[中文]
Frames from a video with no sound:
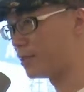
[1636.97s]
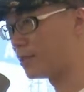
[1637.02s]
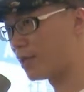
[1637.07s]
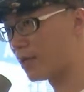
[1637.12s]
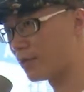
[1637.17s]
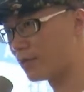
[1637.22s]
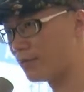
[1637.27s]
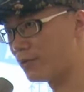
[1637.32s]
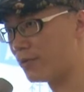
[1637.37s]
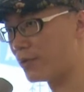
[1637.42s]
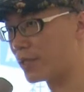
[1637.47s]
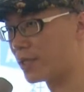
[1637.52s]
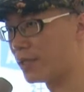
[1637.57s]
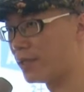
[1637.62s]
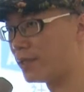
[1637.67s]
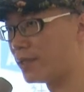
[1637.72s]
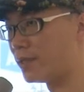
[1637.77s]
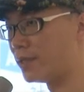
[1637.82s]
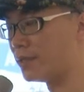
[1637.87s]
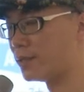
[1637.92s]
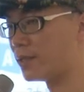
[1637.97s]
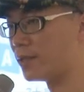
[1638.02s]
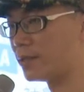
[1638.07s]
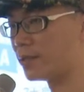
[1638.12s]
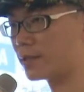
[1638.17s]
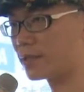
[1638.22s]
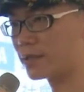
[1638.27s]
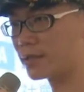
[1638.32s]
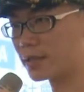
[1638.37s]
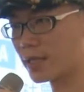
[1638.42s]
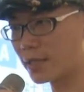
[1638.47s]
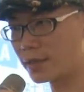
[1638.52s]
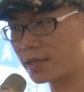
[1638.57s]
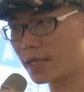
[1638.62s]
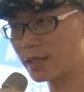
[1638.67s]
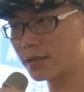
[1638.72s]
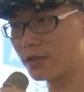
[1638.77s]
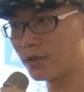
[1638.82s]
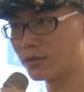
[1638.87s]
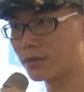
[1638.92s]
教育可以提升当
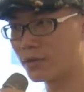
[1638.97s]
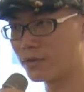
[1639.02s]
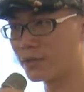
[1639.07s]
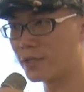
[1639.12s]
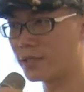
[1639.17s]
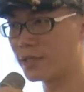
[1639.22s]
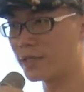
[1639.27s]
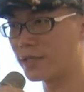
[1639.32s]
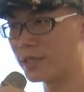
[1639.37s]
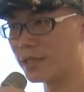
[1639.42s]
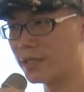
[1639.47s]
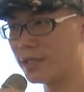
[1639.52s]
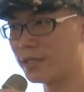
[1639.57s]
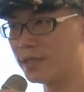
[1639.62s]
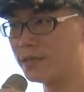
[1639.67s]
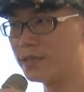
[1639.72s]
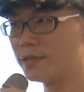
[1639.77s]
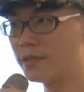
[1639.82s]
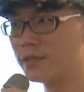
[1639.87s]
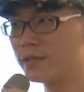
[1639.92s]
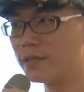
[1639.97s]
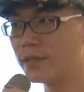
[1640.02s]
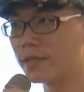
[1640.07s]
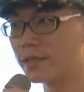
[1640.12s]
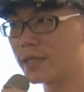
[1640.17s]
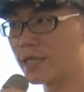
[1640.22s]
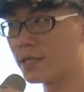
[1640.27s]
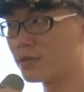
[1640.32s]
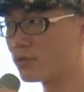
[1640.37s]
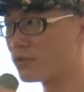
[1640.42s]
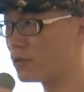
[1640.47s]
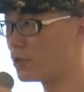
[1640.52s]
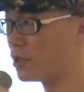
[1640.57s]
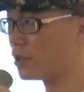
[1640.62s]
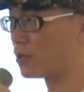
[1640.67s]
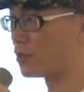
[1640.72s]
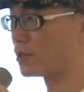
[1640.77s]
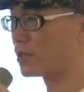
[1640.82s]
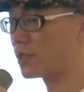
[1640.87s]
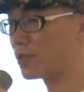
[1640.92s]
代沟通的能力。大家注意
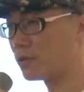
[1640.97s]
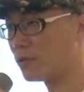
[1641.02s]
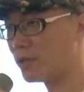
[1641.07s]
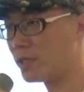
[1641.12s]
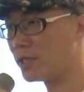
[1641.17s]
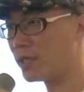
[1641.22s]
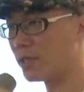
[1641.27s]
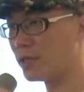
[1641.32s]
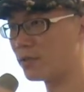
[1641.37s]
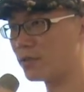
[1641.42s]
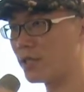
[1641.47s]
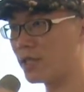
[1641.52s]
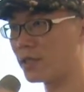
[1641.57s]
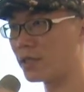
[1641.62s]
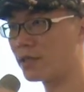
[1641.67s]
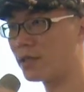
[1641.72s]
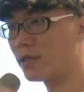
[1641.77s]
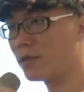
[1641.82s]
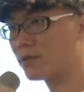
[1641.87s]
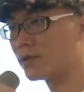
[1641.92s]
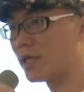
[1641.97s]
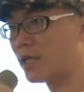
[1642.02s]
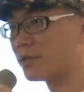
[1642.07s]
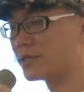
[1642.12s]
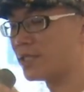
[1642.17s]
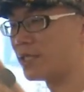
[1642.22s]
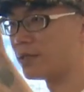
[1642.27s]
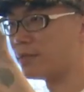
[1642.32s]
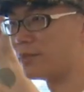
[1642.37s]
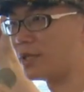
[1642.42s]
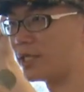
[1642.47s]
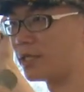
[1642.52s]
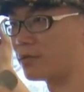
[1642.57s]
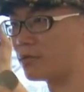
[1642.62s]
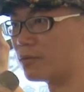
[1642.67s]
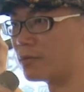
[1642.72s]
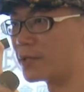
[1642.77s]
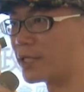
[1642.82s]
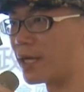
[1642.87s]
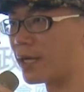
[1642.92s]
哦，这个论点有点扣到前面
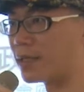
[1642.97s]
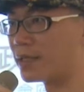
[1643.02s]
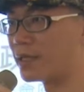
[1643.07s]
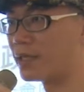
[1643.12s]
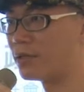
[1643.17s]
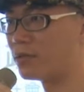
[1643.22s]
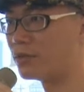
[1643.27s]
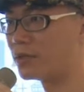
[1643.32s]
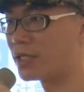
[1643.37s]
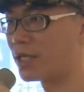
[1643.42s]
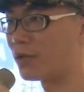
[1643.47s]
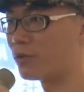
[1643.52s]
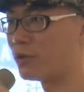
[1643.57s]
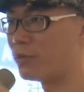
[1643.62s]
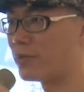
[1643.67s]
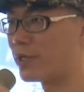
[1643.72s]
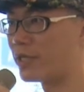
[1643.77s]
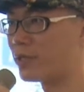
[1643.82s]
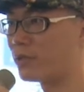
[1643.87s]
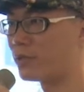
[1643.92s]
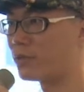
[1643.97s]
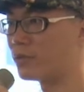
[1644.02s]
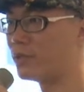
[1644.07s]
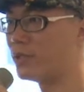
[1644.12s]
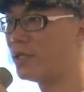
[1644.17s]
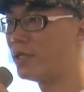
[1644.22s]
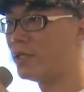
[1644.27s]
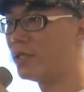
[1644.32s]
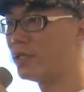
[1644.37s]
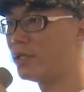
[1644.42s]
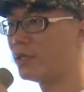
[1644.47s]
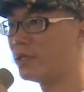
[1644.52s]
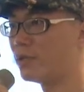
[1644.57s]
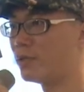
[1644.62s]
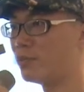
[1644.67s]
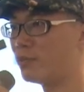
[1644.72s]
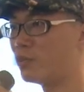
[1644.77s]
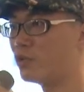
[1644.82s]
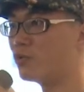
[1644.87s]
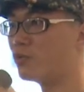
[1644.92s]
我们谈义务教育背后
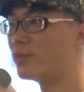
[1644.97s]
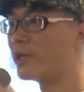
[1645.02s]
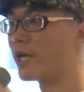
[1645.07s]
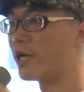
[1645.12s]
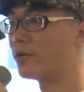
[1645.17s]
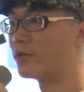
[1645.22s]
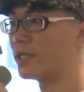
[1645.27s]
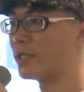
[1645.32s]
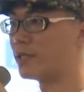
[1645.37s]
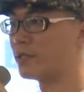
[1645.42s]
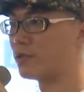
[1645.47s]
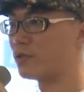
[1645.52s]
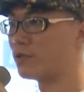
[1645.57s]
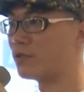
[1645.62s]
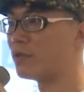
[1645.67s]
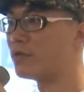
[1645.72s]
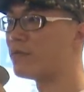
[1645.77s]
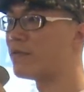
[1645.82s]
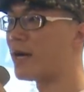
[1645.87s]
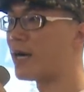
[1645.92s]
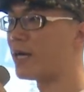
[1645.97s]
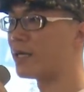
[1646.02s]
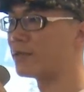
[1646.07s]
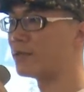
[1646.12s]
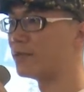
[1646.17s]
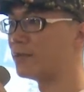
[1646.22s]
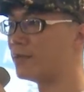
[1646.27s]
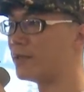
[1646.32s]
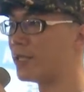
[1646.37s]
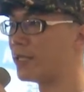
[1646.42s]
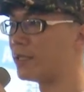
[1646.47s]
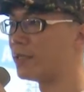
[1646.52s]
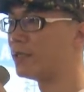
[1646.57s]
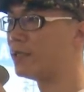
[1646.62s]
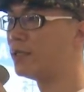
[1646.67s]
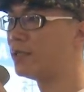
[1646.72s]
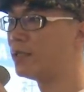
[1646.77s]
目标的说法，对不对？